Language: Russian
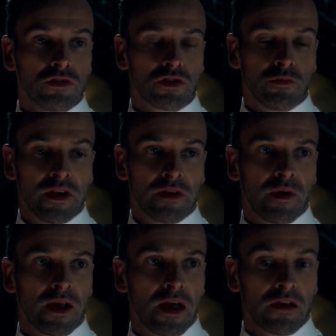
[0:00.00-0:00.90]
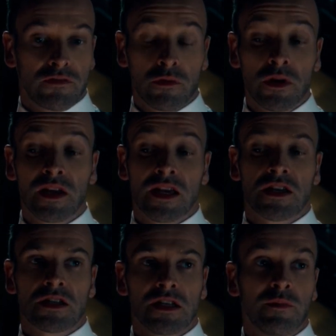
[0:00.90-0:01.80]
пока мы работаем вместе,
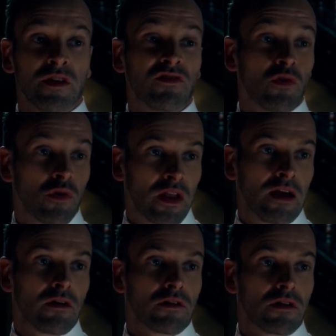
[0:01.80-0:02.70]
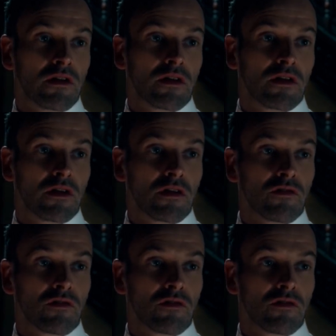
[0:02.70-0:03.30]
иногда и я отклоняюсь от